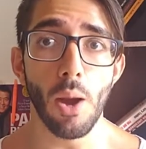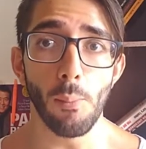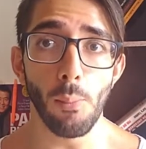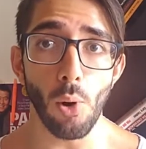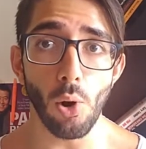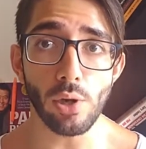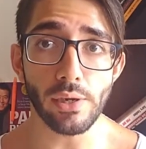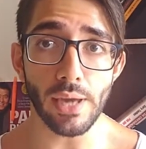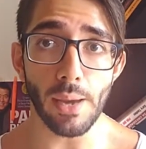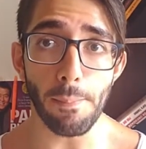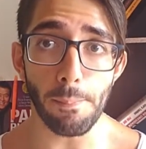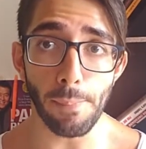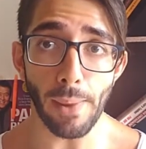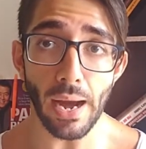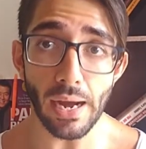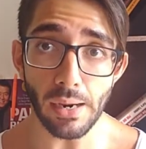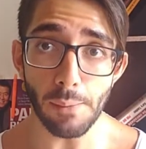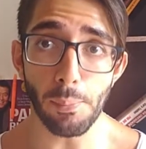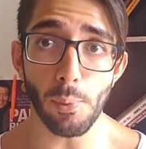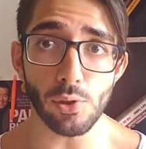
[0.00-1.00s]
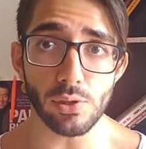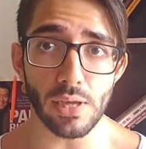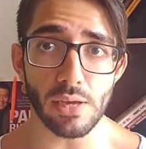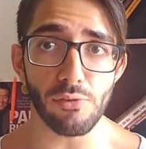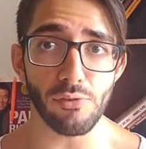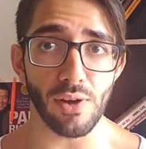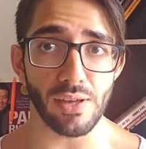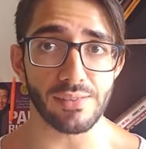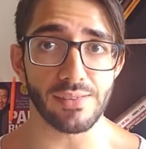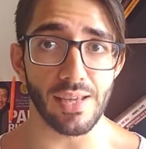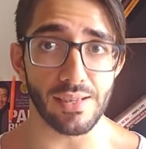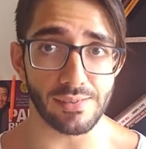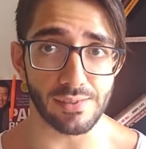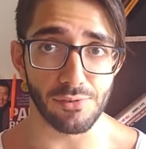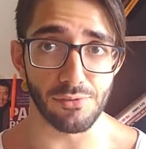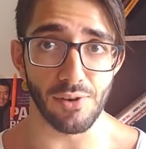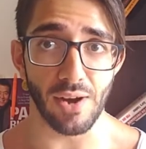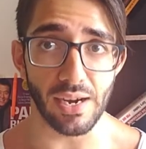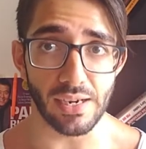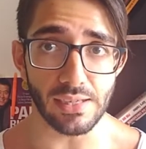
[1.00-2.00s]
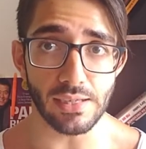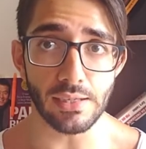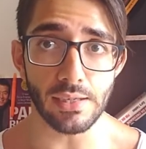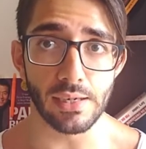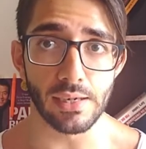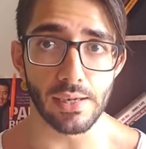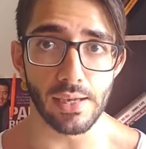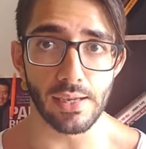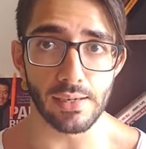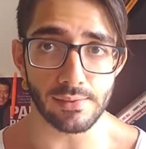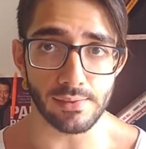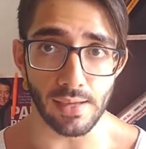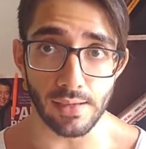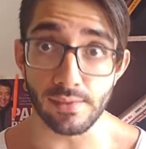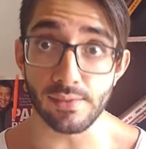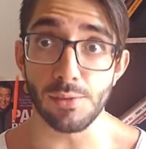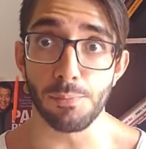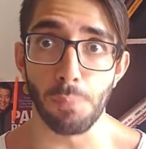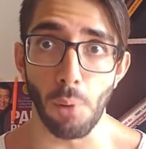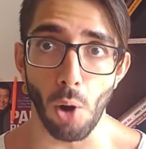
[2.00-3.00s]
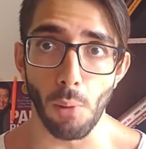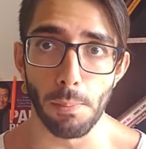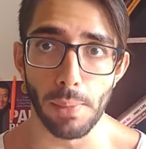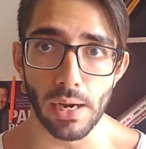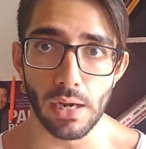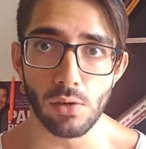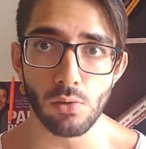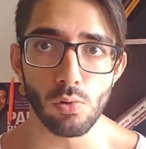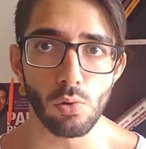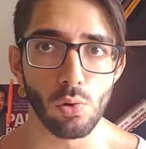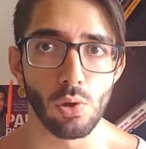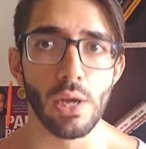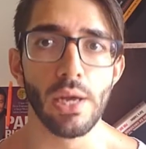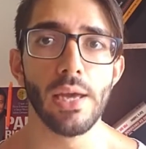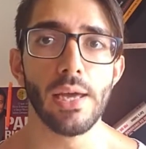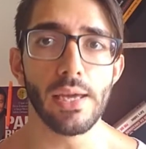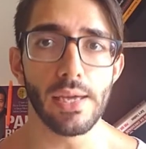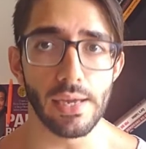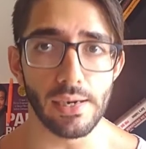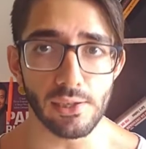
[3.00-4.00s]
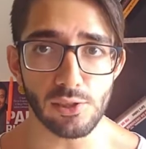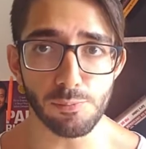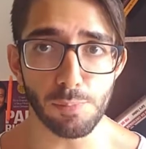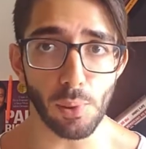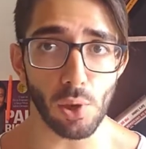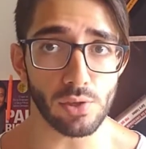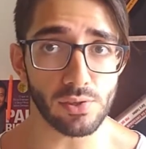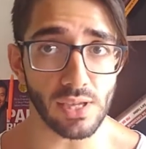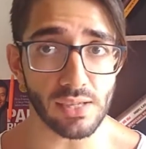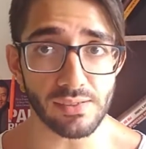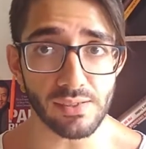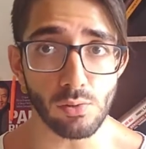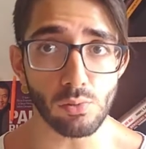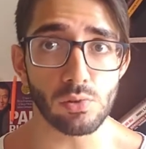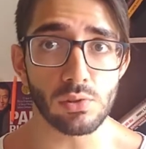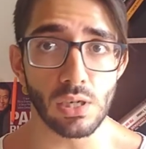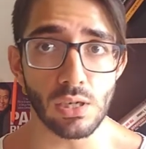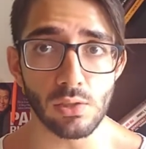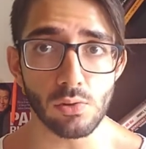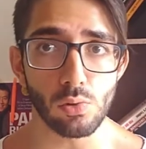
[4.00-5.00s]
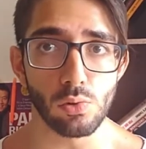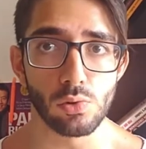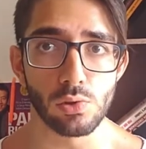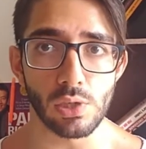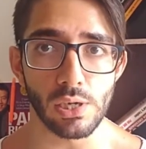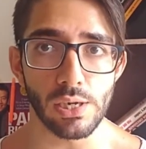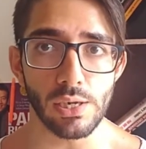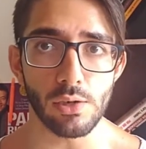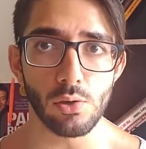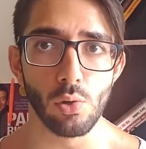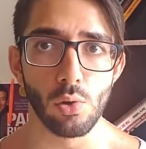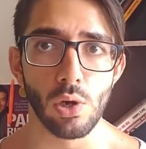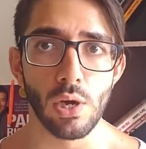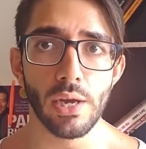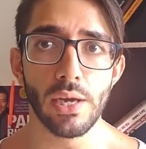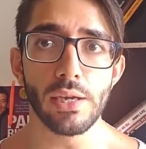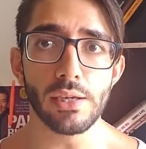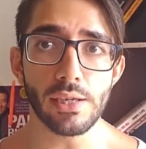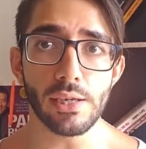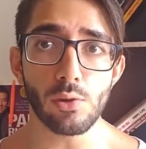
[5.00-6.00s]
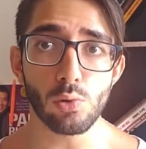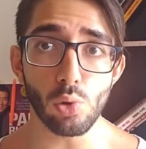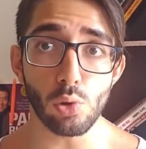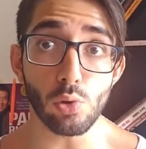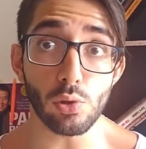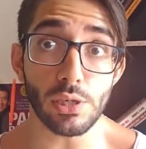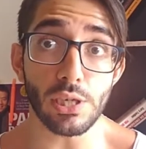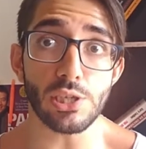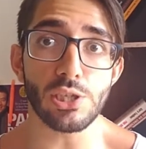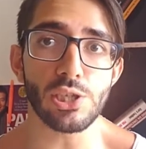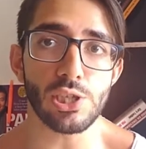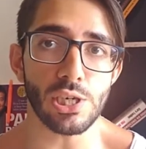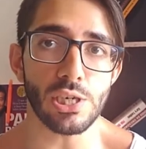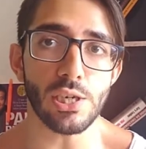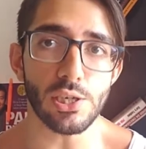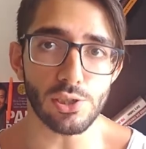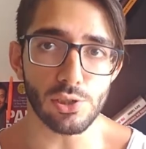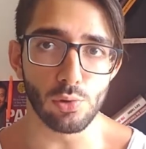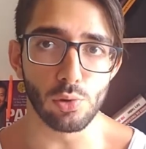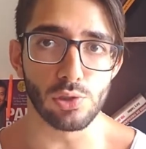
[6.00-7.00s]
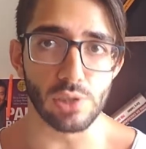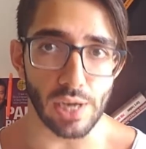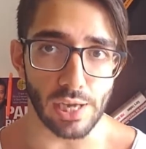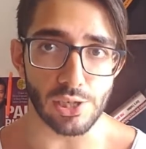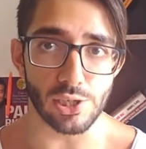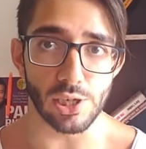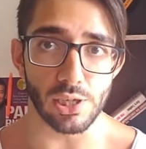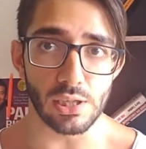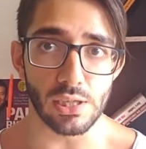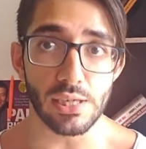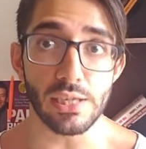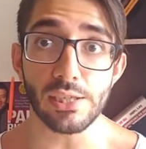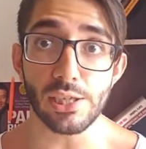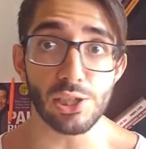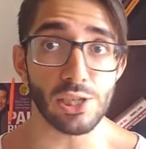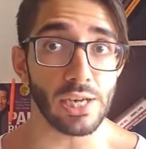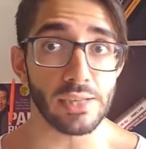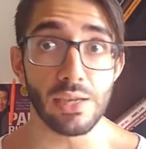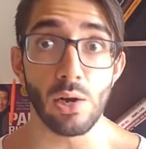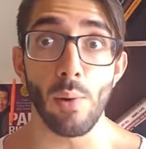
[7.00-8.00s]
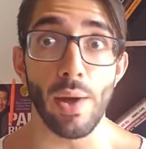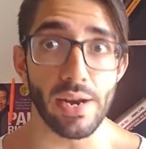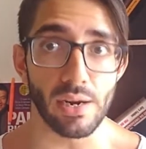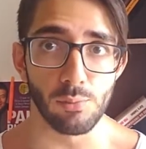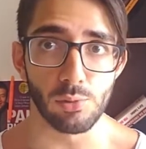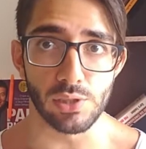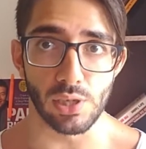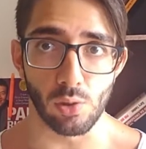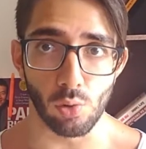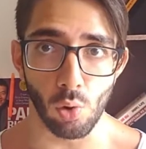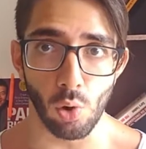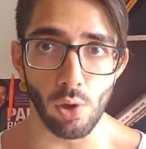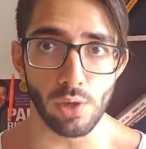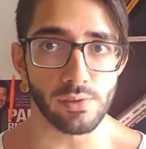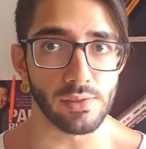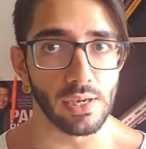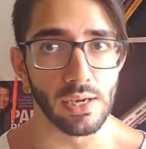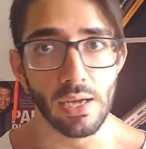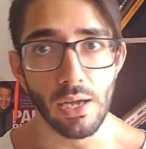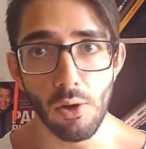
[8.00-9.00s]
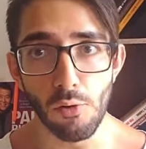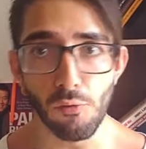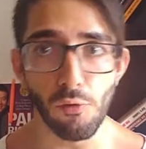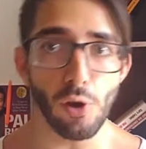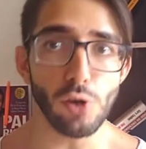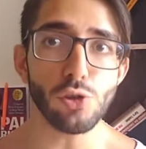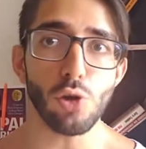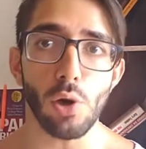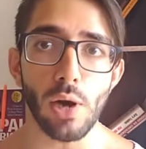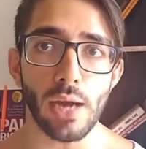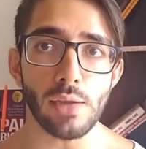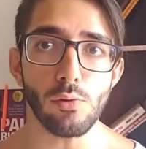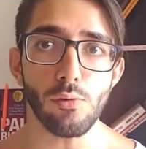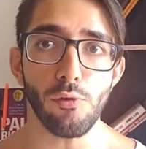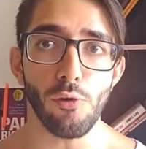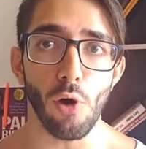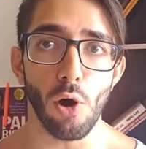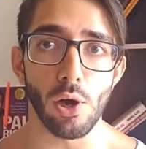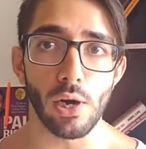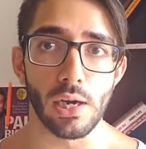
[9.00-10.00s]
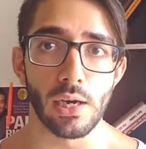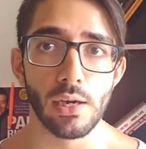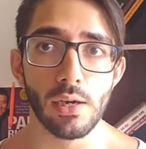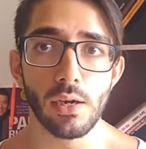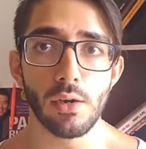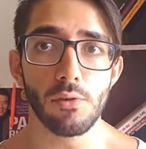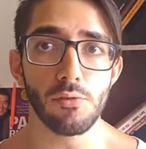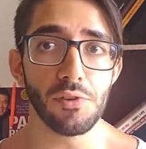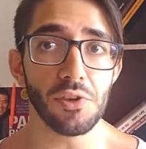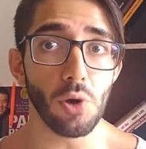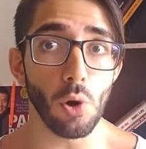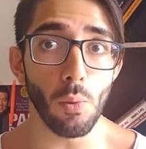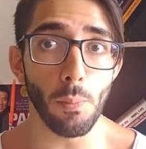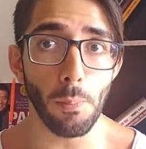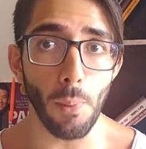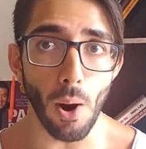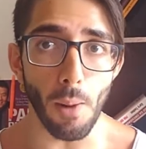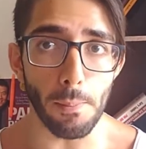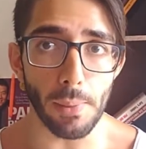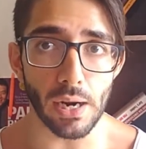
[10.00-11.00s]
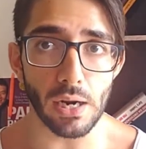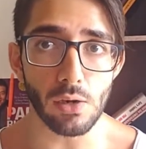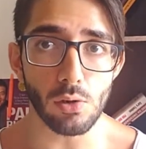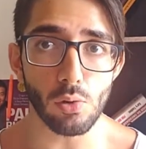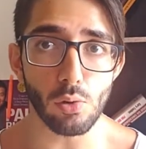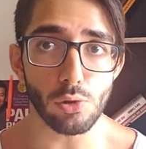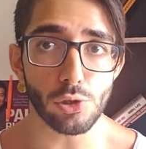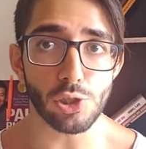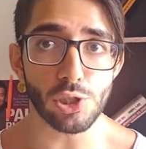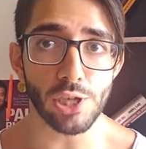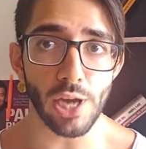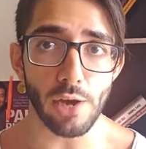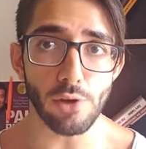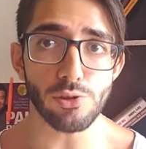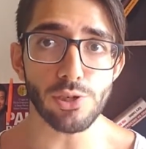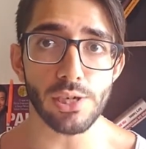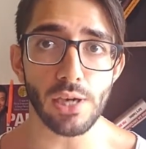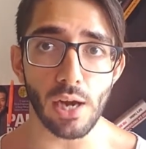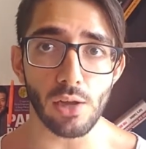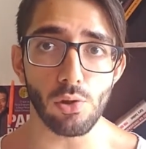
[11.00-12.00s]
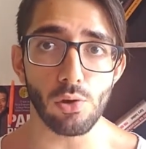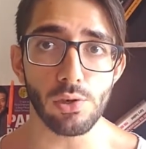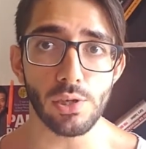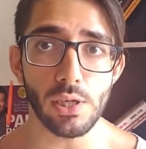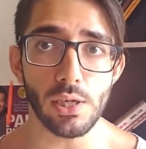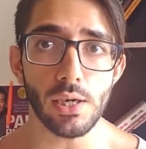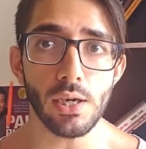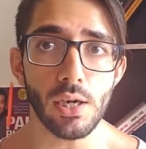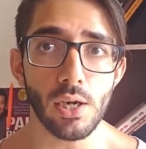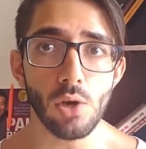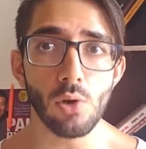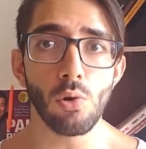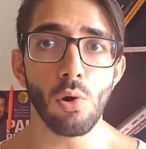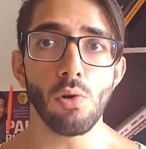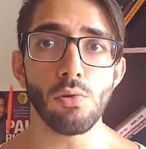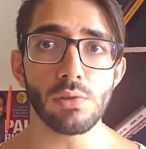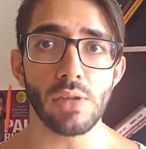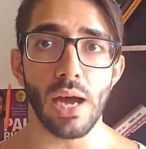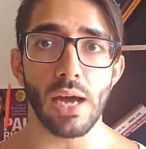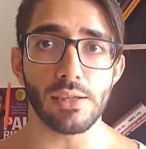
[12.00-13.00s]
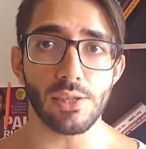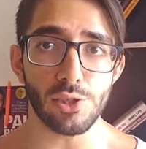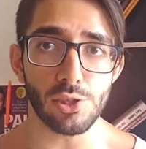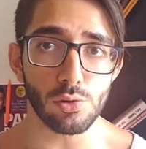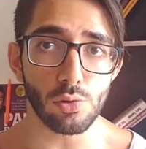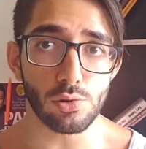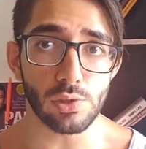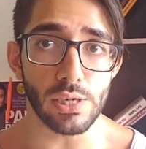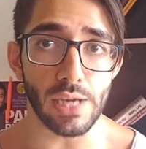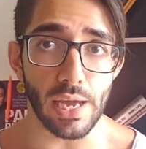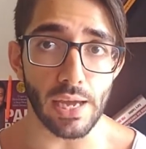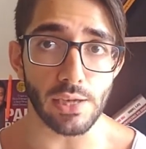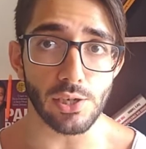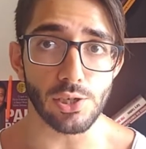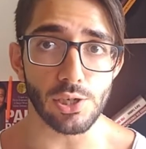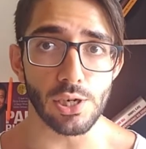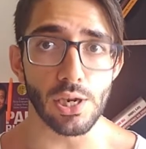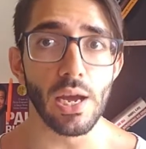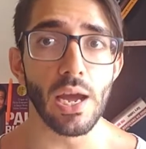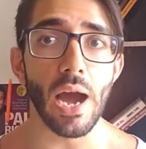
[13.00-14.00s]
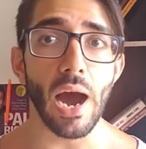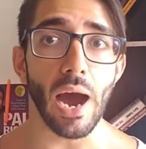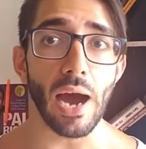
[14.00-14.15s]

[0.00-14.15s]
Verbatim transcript: Porque para poder fazer essa farinha, esse, esse pó branco, eles processam tanto o trigo que tudo que tinha de nutriente ali, que já não era muita coisa, foi jogado fora. Virou um pó branco cheio de caloria com nada de nutriente.